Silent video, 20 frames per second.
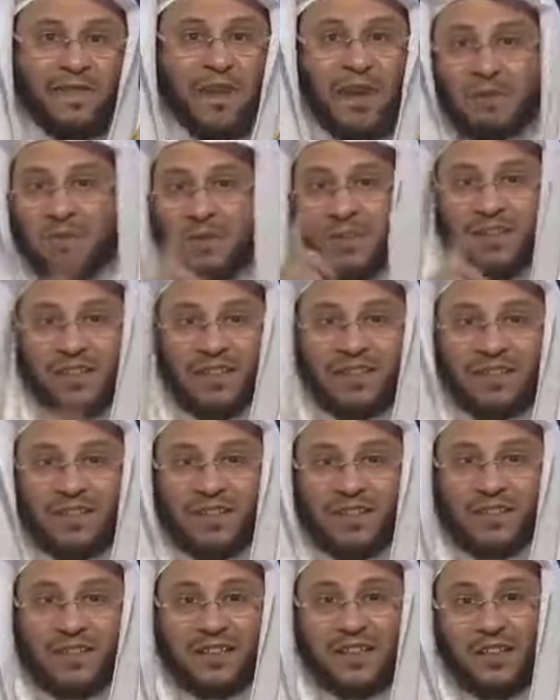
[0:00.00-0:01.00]
أبداً
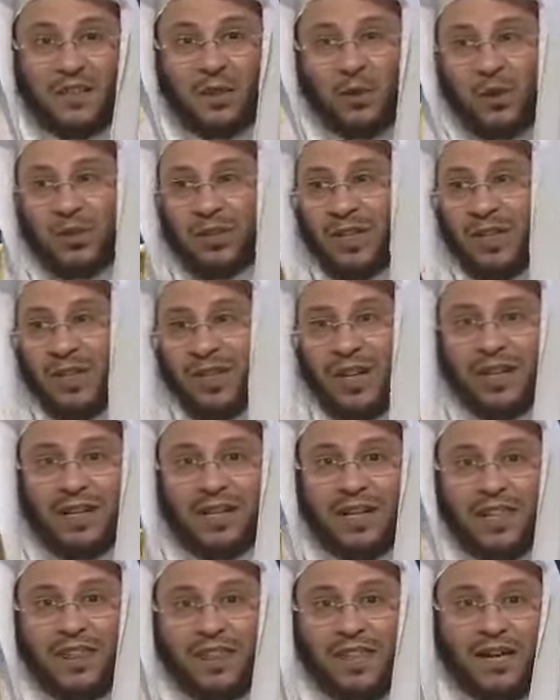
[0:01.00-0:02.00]
لأن لو اختار
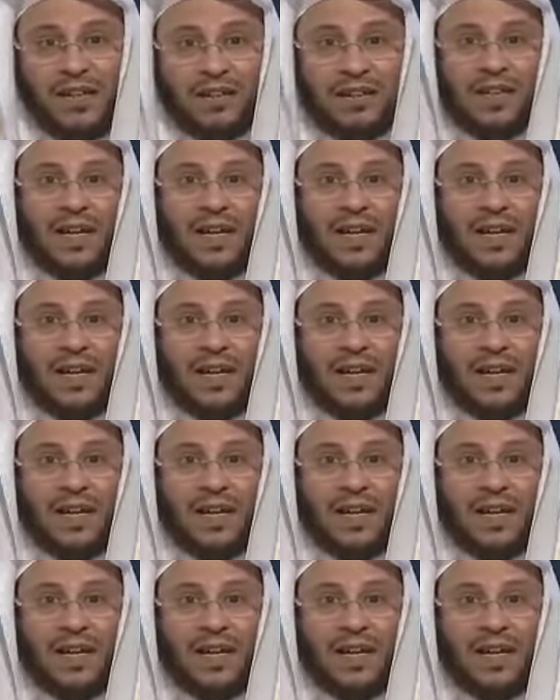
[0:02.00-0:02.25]
الثاني